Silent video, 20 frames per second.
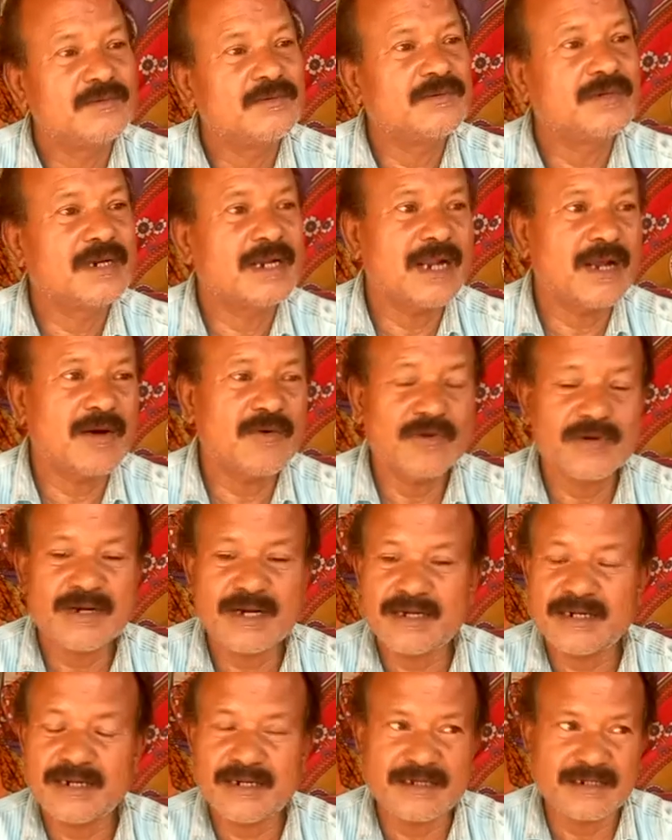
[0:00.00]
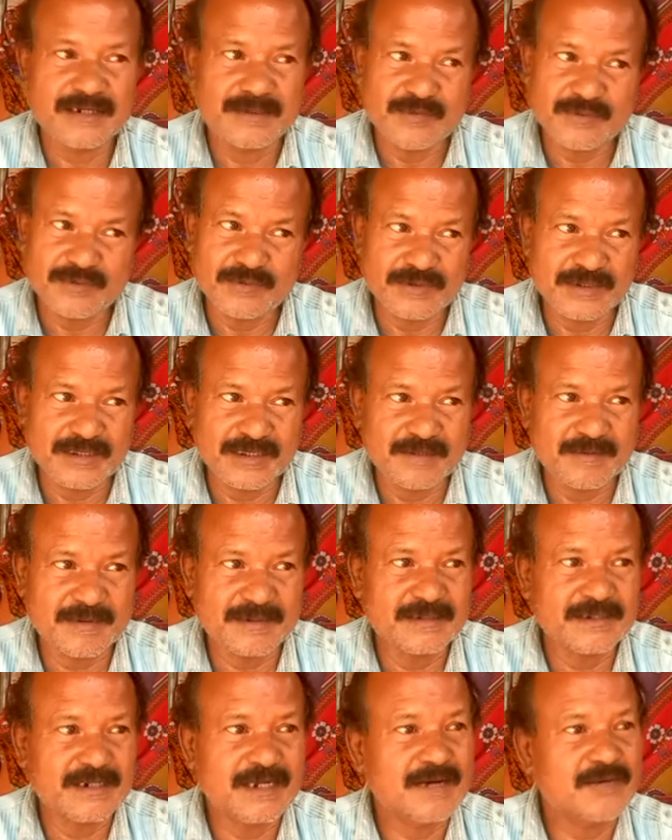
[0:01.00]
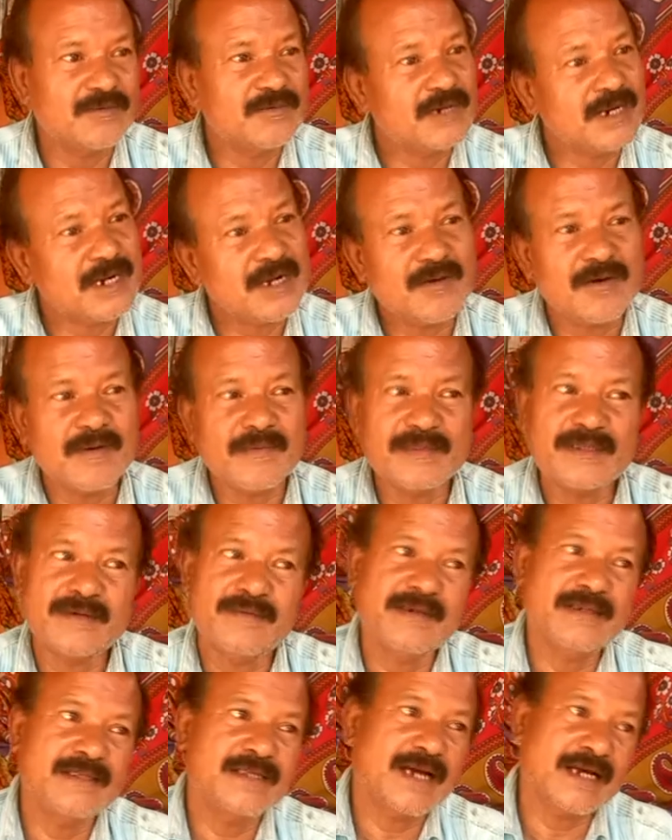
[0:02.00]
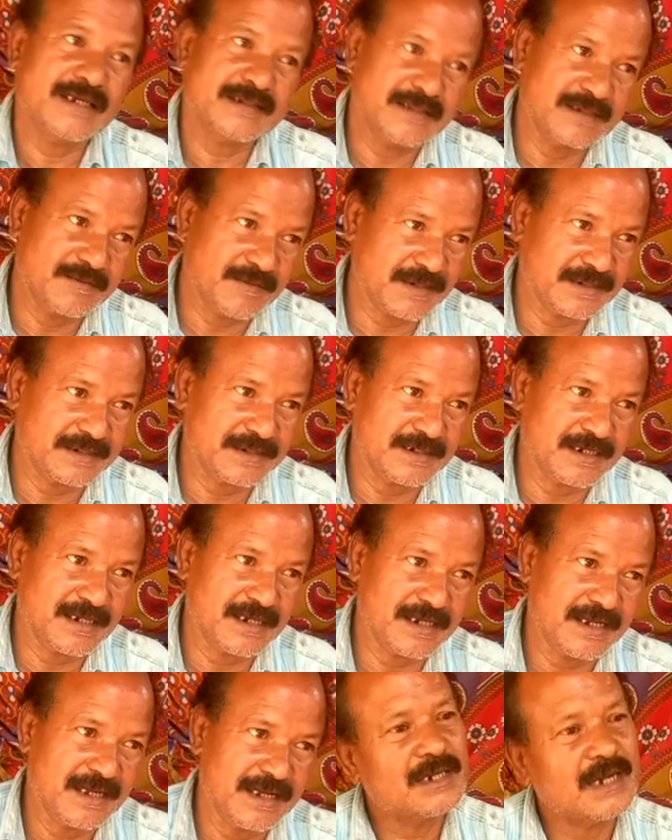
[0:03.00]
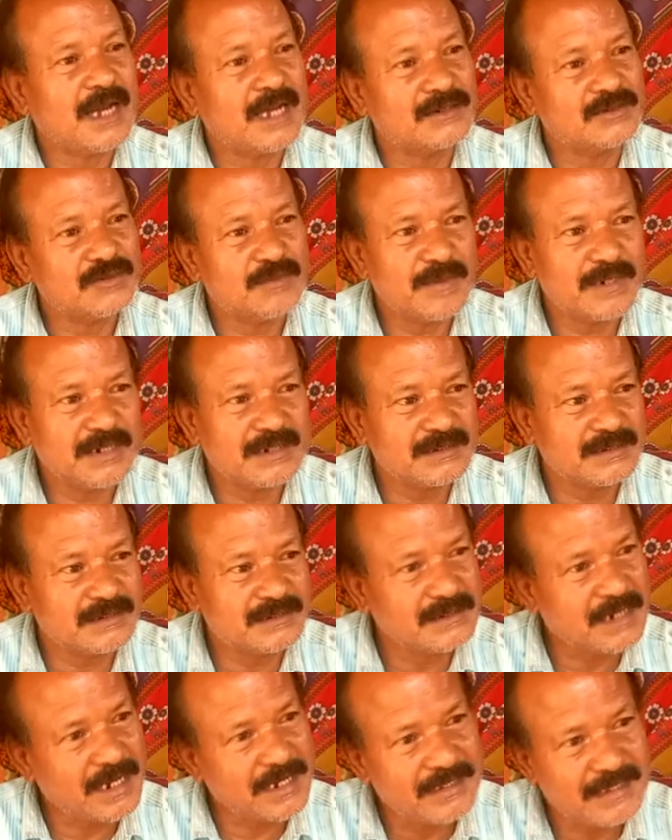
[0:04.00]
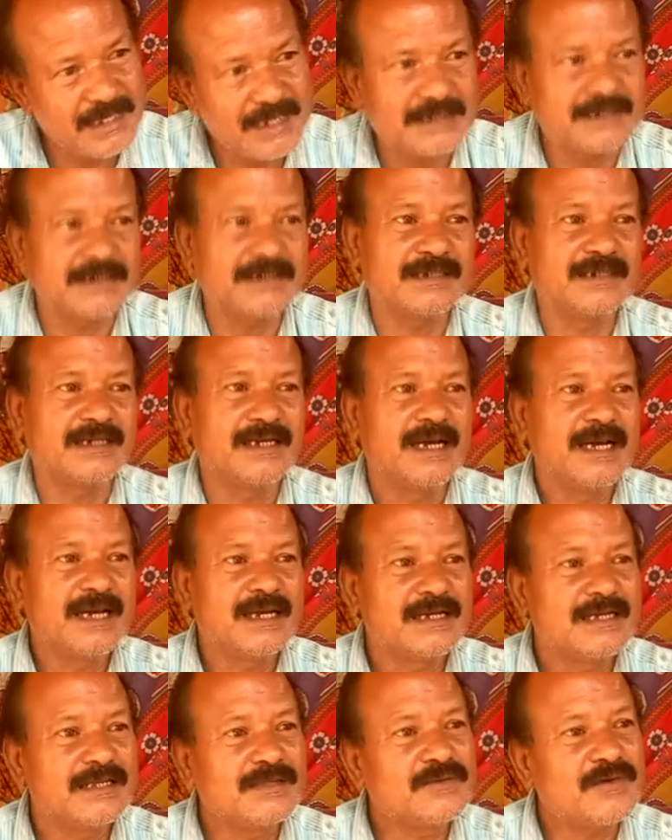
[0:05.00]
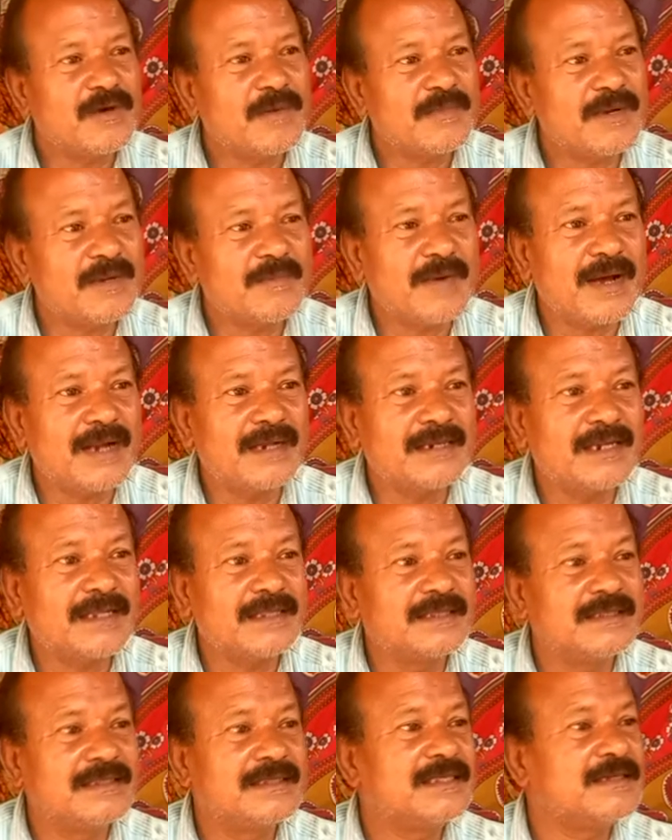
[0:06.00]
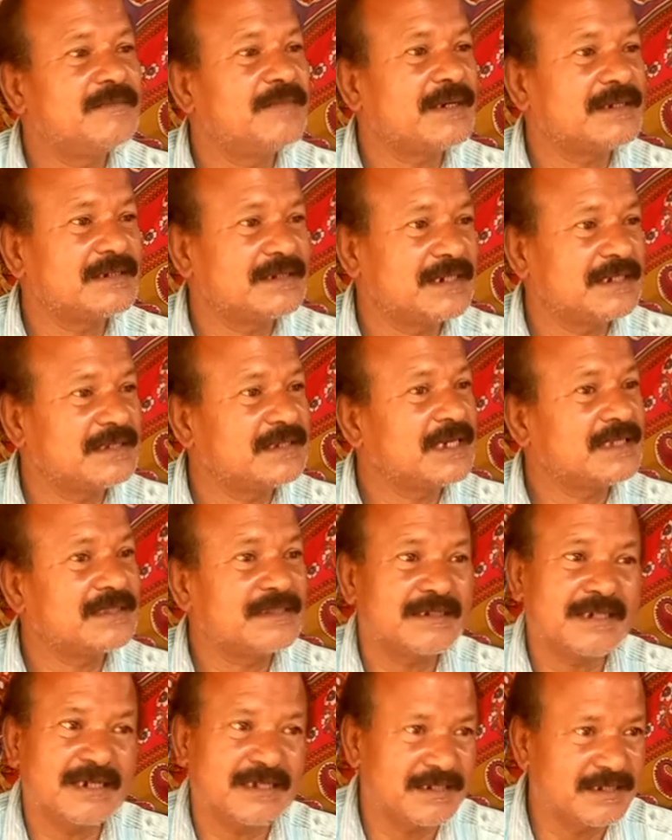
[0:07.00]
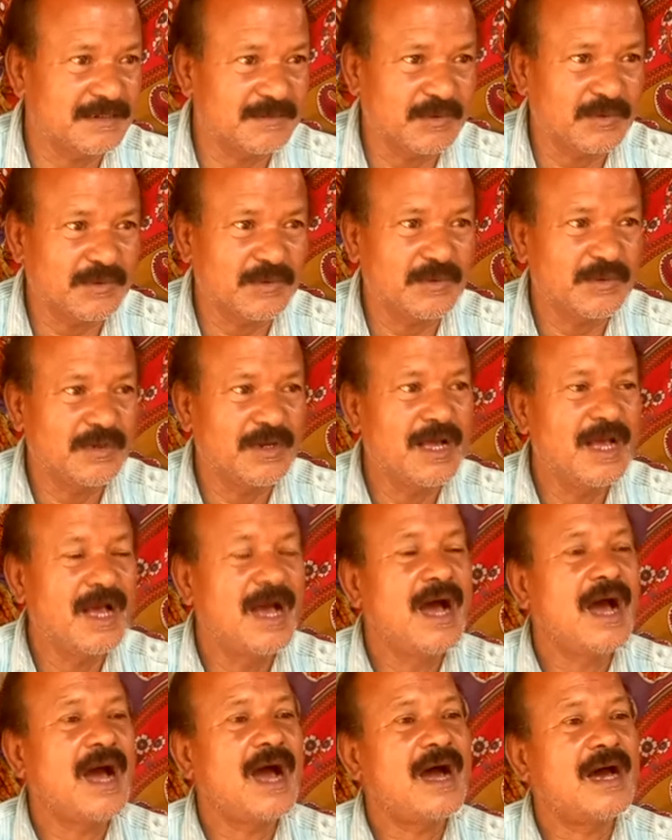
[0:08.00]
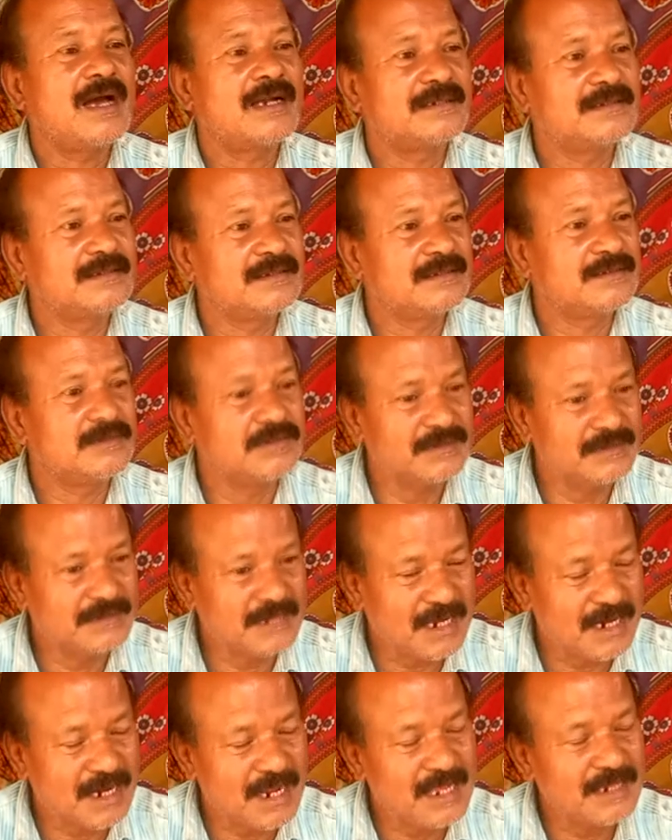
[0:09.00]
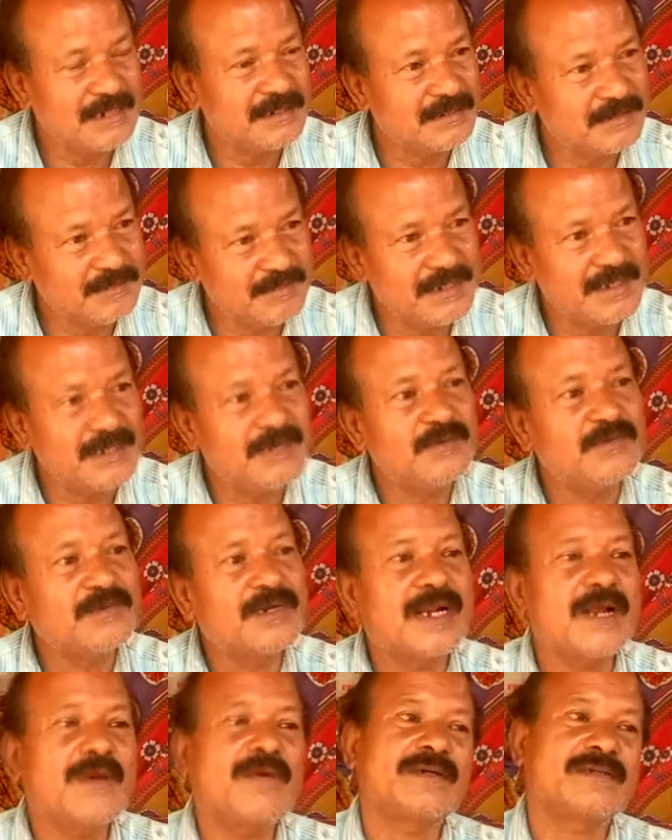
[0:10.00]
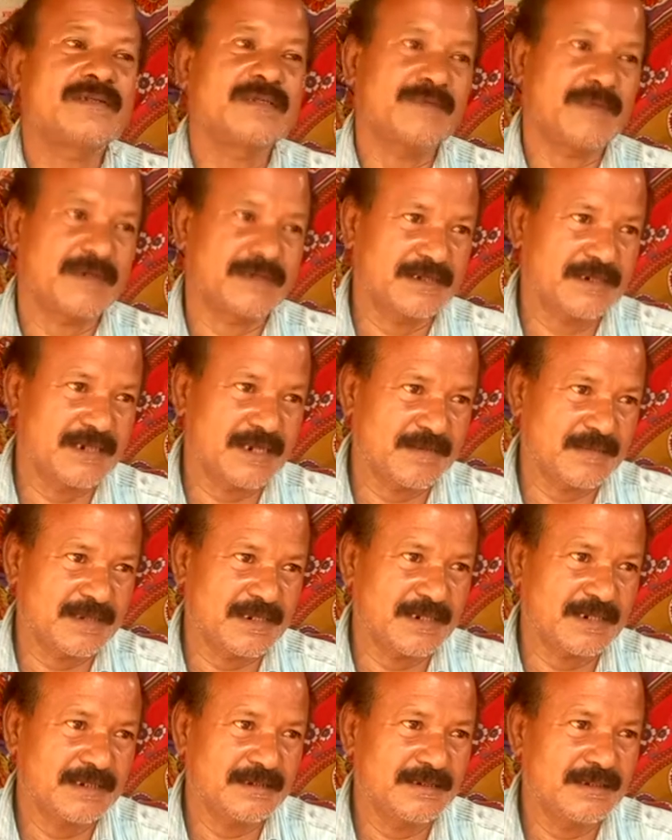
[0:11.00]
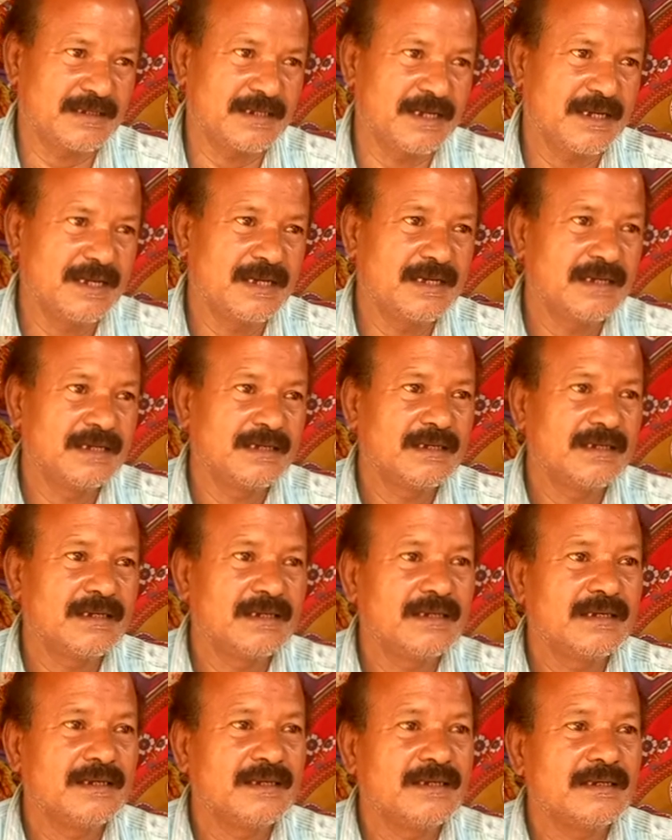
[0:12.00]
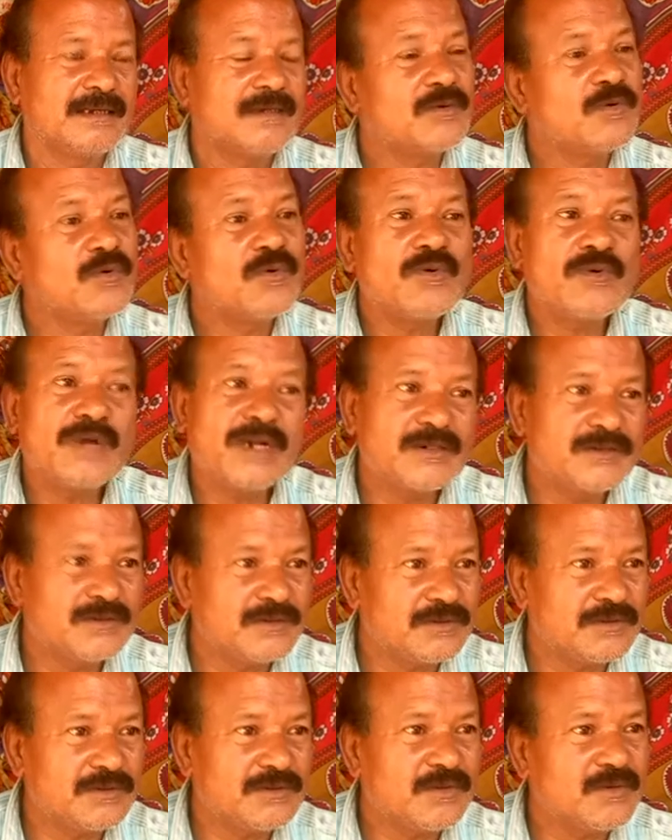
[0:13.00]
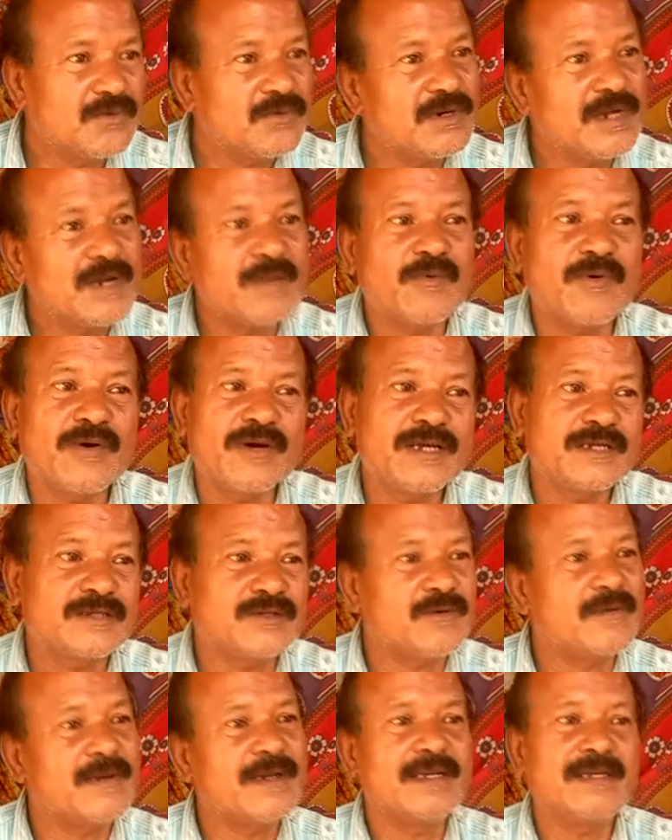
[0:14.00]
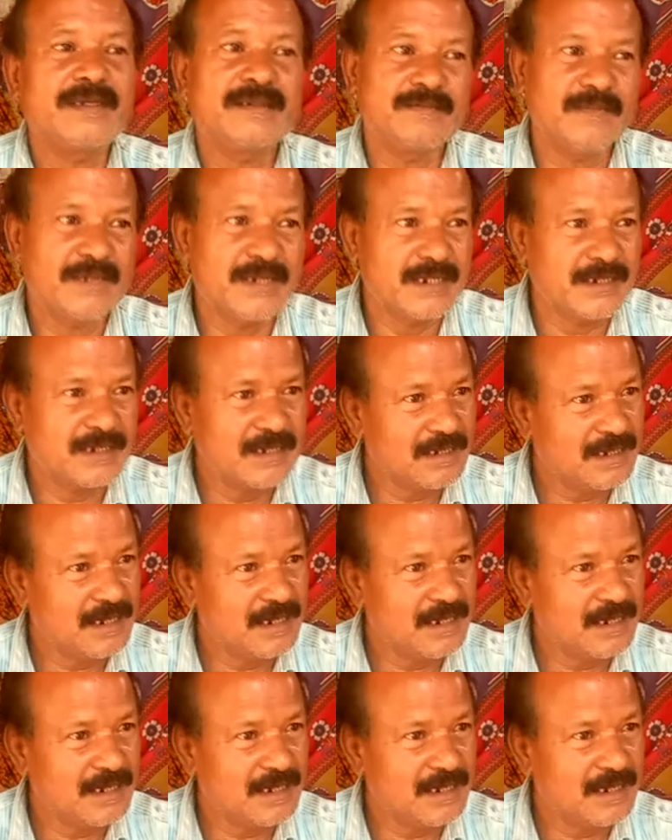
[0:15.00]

ওনারাও অর্ডারটা ঠিকমতো দিতে পারছে না ওনারাও আমাদের বাড়িতে আসতে পারছে না কাস্টমারের চাহিদা আছে কিন্তু আমরা মালটা দিতে পারছি না যাচ্ছে না ঠিকমতো আর যারা নিবে ওনারাও আসতে পারছেন না আমাদের কাছে কেন করোনার জন্য করোনার ভয়ে সবাই মানে